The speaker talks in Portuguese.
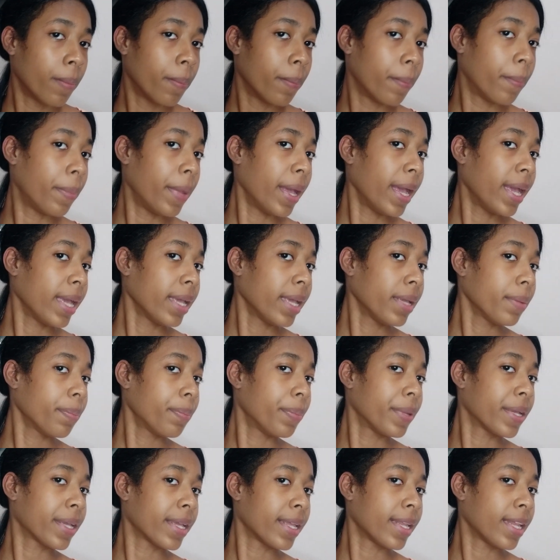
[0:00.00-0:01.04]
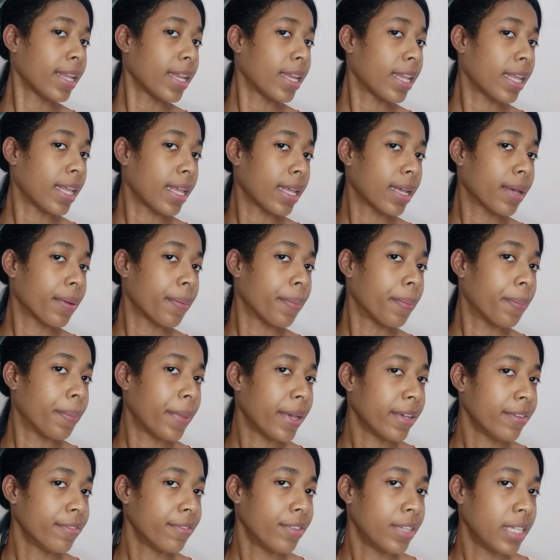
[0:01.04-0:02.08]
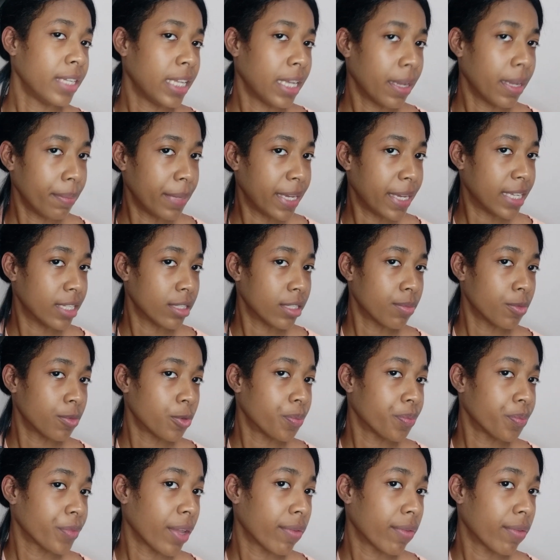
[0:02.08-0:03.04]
bem pequenininha, bem fininha mesmo.